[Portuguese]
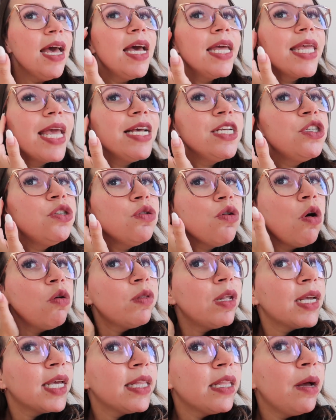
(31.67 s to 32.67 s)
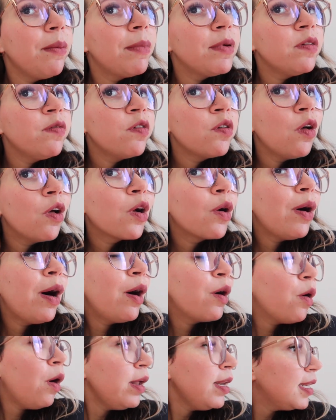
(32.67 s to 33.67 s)
E este outro aqui também eu vou colocar
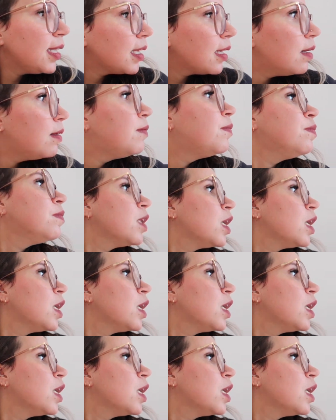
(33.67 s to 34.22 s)
uma argolinha.